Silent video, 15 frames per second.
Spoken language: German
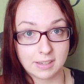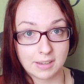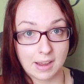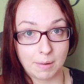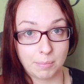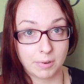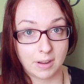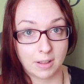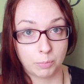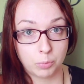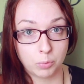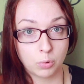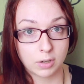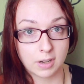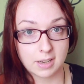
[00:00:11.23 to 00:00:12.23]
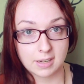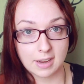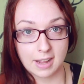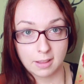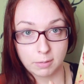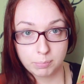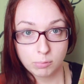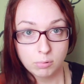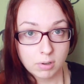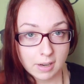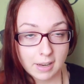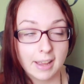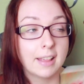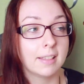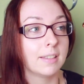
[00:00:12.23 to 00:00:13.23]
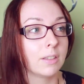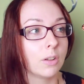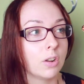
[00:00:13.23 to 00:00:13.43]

ich habe das Buch nicht als Buch gelesen,